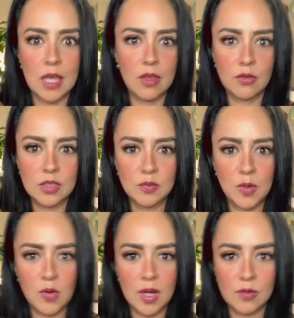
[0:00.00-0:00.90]
a Dios, y
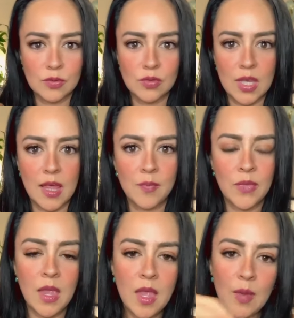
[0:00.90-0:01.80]
espero que no suceda.
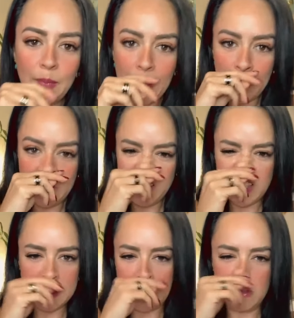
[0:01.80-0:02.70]
Pero
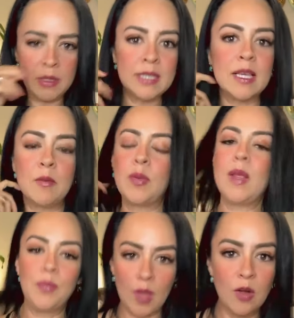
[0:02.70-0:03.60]
es algo que
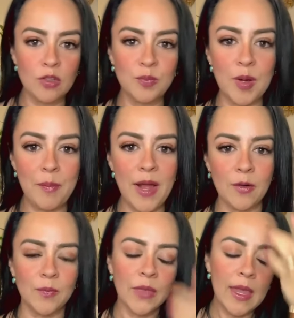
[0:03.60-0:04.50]
siempre los
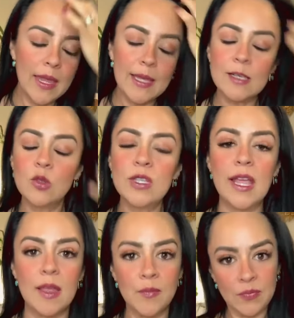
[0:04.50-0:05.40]
preparo. ¿Qué
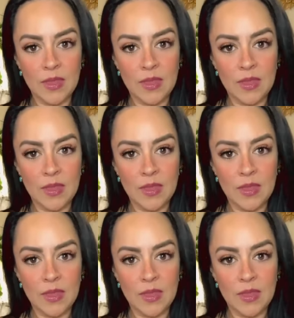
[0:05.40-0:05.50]
sucede?